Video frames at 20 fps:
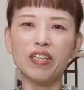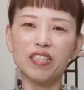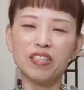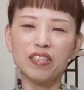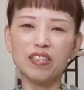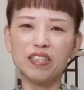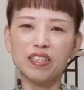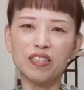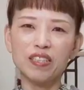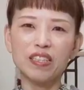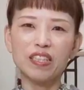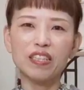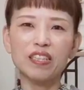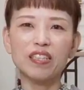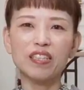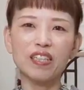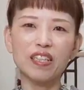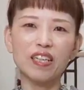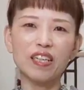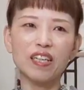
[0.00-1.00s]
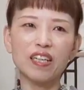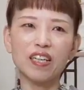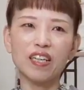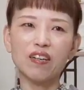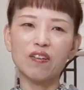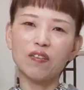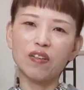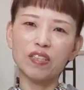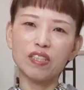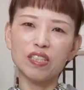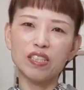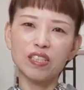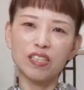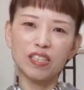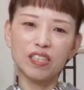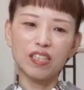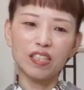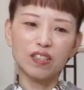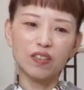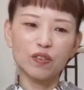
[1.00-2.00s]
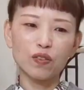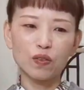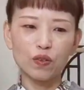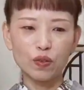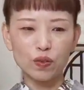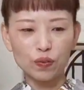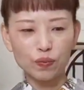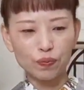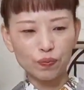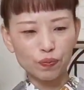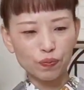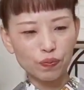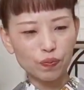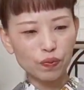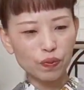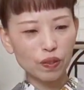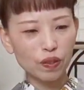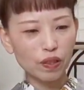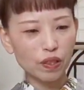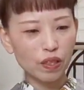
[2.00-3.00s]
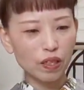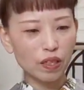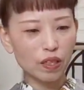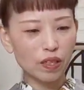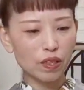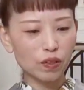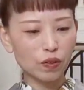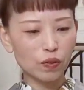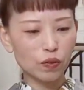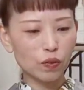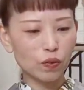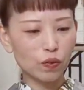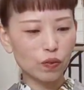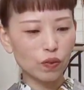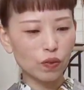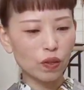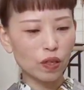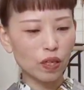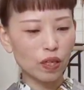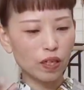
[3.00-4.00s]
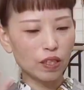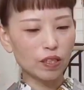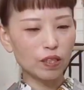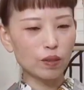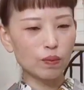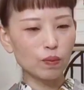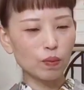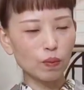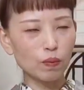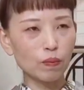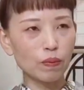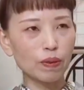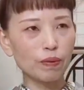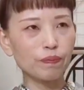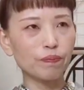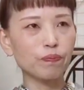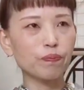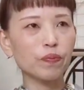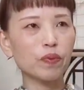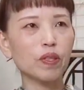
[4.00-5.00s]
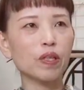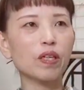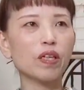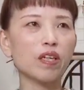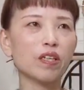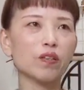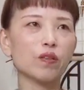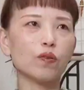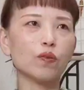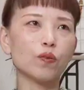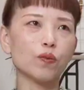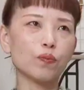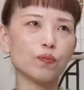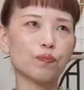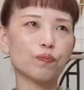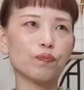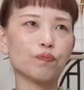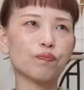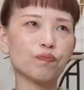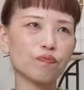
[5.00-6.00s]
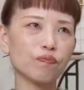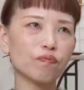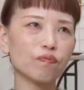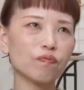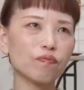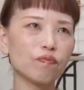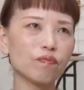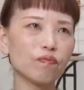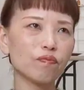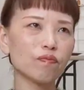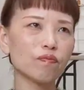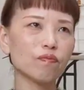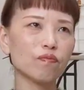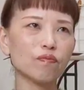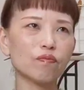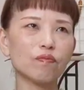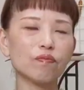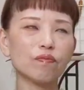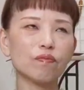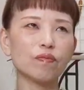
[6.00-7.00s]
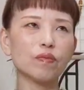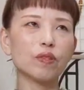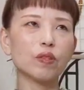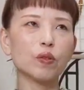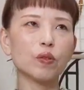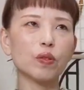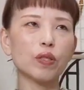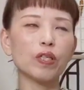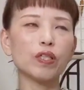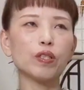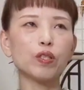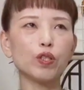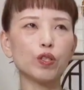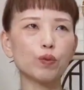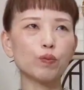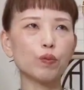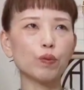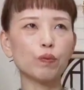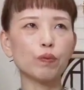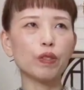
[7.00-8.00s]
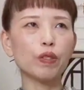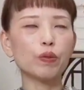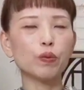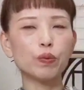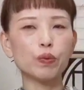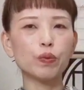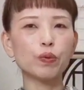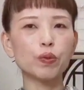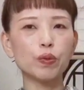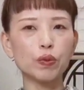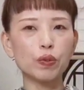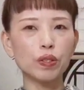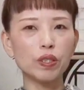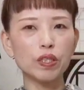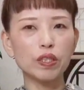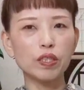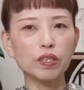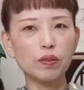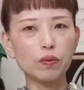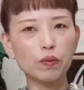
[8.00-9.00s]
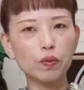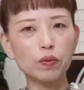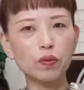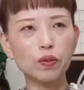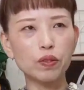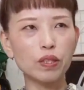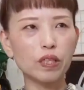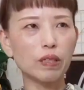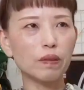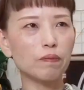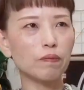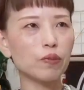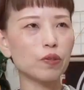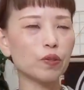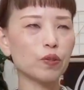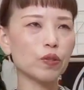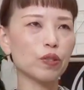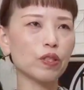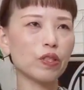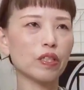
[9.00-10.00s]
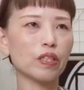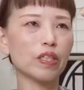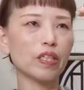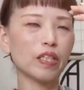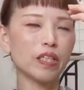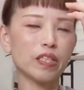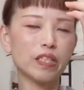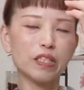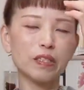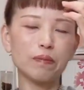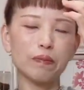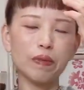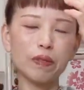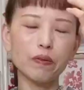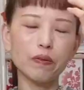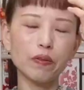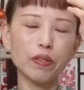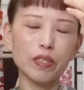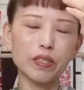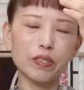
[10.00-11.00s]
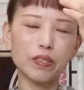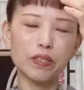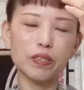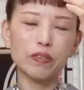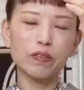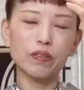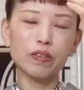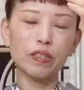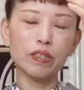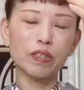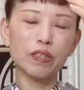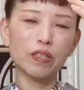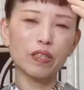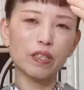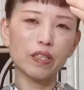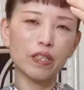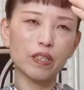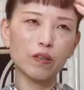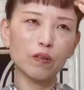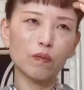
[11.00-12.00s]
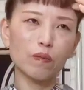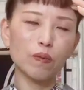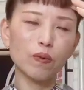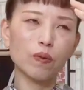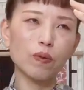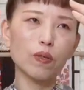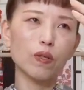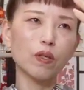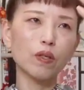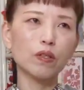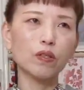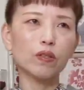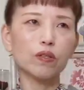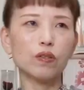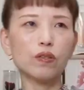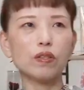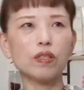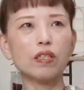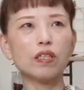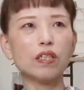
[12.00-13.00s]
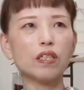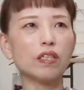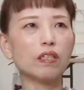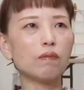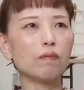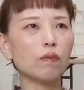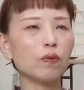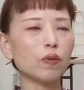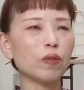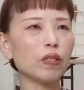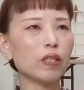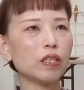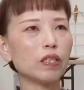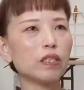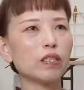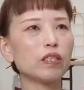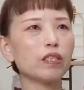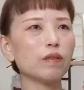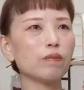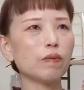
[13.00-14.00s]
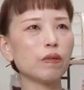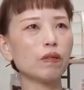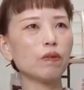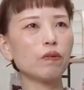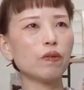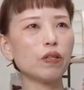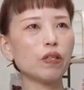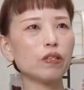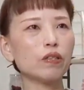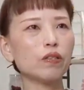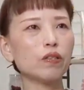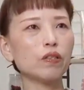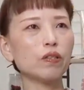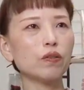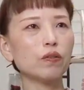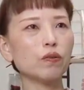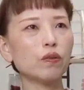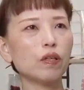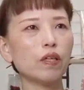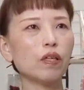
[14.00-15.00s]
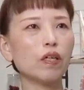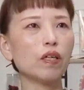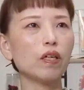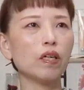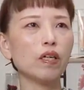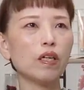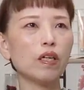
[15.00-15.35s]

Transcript: 安いって言ったら淡しじらとえっと会津木綿、あとえっと遠州木綿の普通地、このさんしゅるいがね一番お安いのですけれども、その中でもや一番お安いのが